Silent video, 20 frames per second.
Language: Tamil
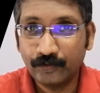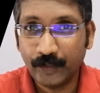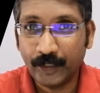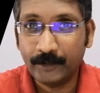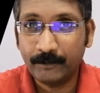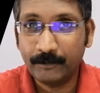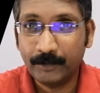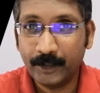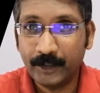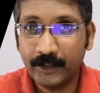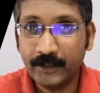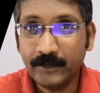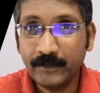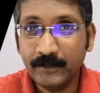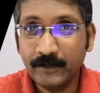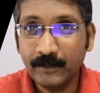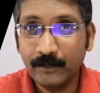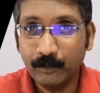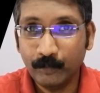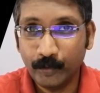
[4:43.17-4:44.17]
ட்ராக் பண்ண
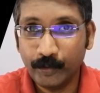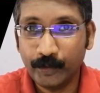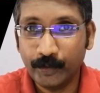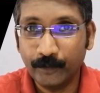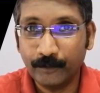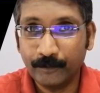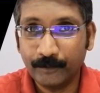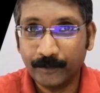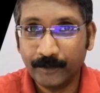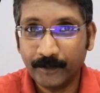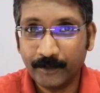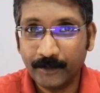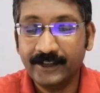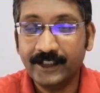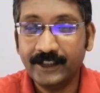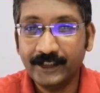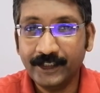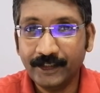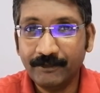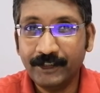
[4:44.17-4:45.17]
முடியும்
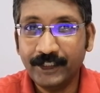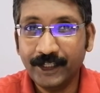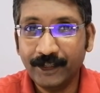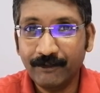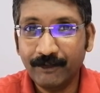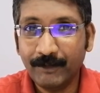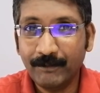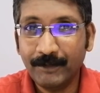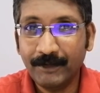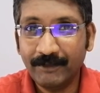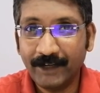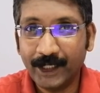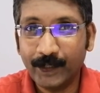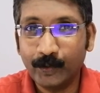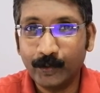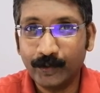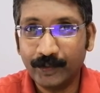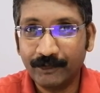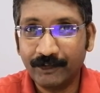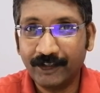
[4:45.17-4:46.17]
எதுக்கு வீணாக பம்ப விலை
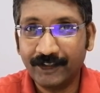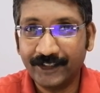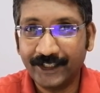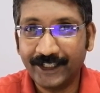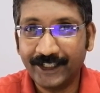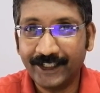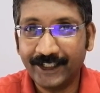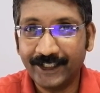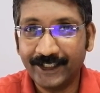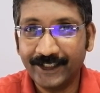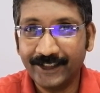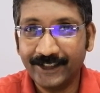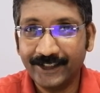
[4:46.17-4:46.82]
கொடுத்து வாங்குறீங்க